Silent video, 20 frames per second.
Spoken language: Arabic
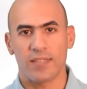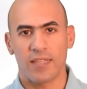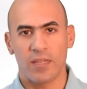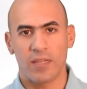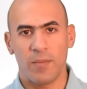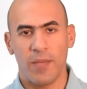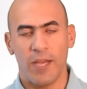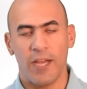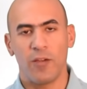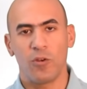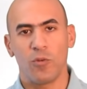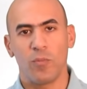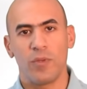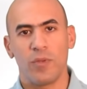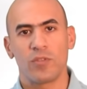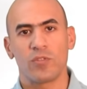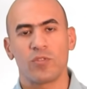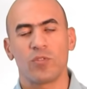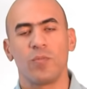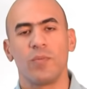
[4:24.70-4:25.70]
اللي بيعانوا من
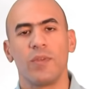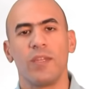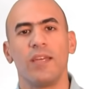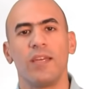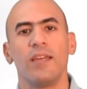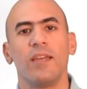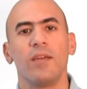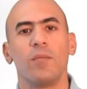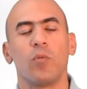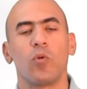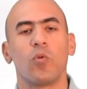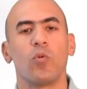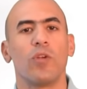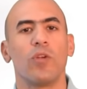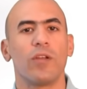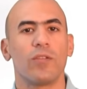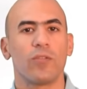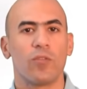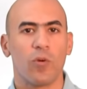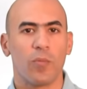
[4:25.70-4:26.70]
السمنه بكون
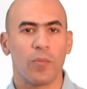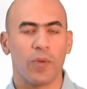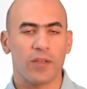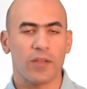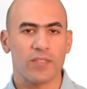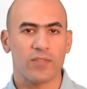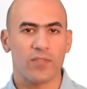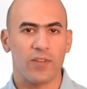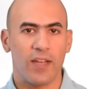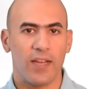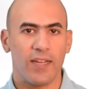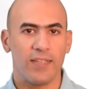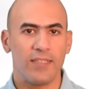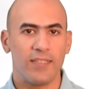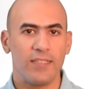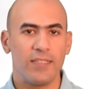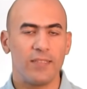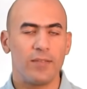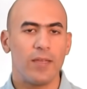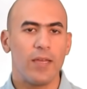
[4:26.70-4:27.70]
عندهم نقص في
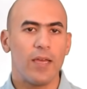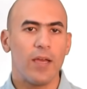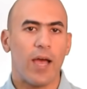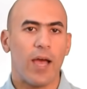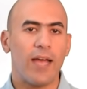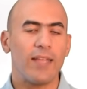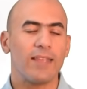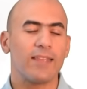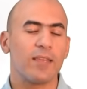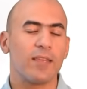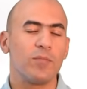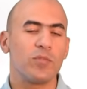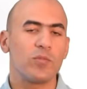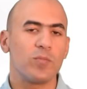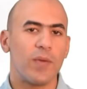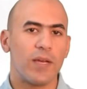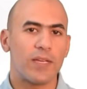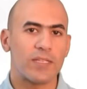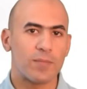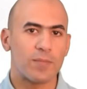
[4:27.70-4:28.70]
الحديد عاده مش
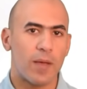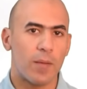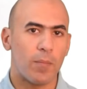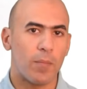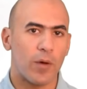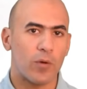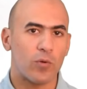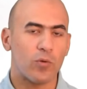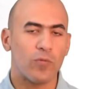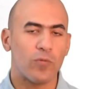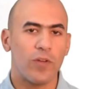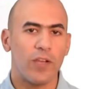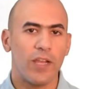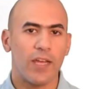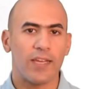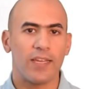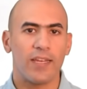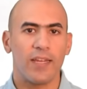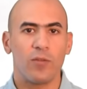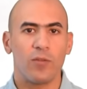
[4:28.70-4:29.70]
باسباب معروفه
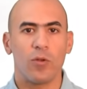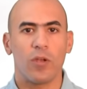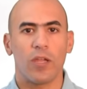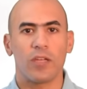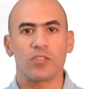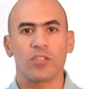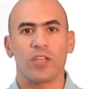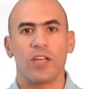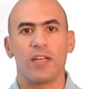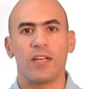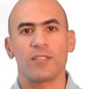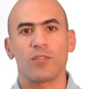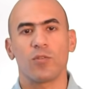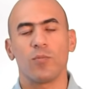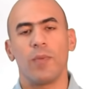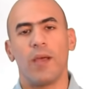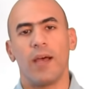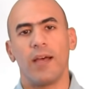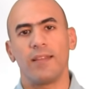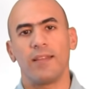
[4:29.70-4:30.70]
لكن هدول الاشخاص
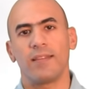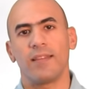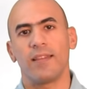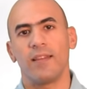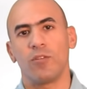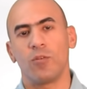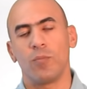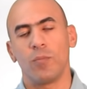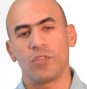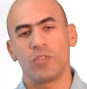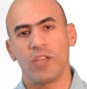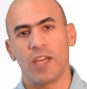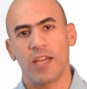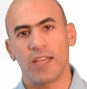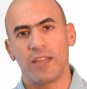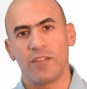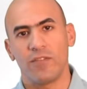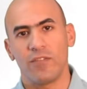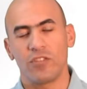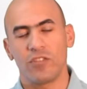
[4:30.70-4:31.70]
هم عاده عندهم
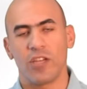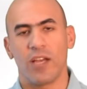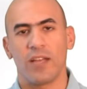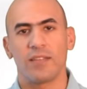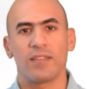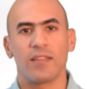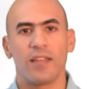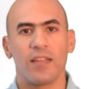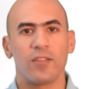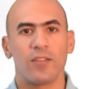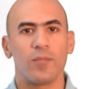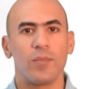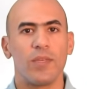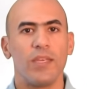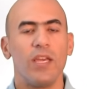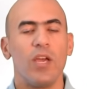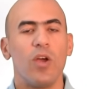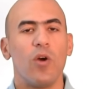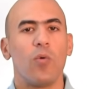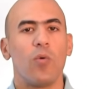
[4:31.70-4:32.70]
مشاكل في الجهاز
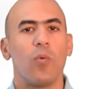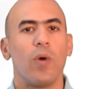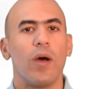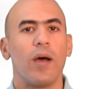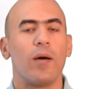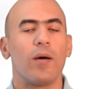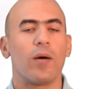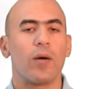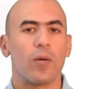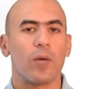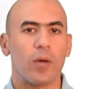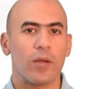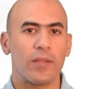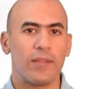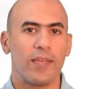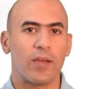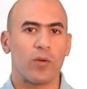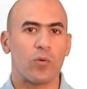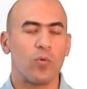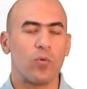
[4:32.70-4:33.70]
الهضمي
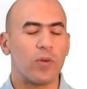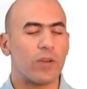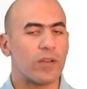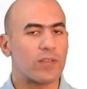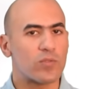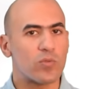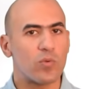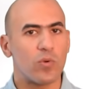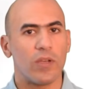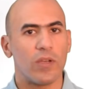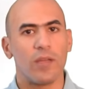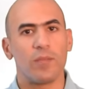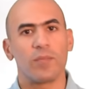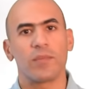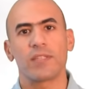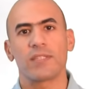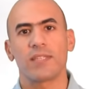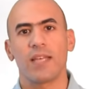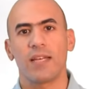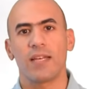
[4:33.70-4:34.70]
وقد يكون سوء
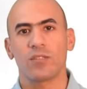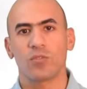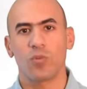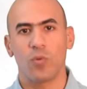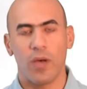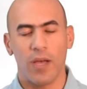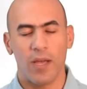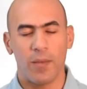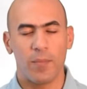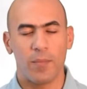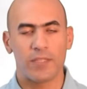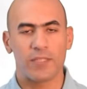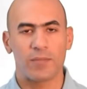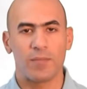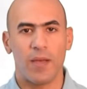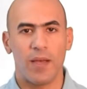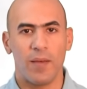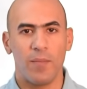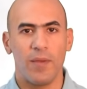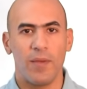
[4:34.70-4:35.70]
الامتصاص هو اهم
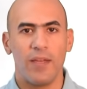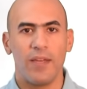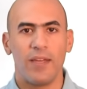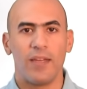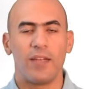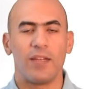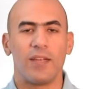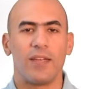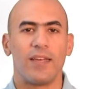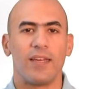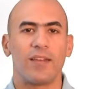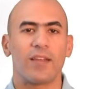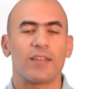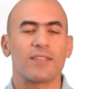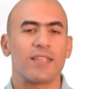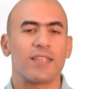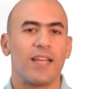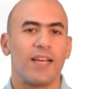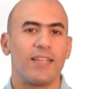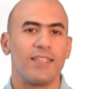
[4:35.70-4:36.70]
اسباب
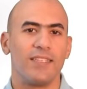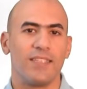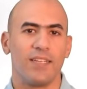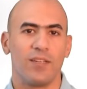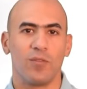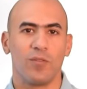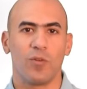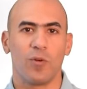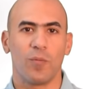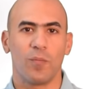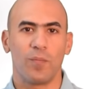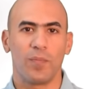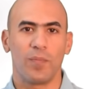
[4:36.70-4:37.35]
نقص الحديد عندهم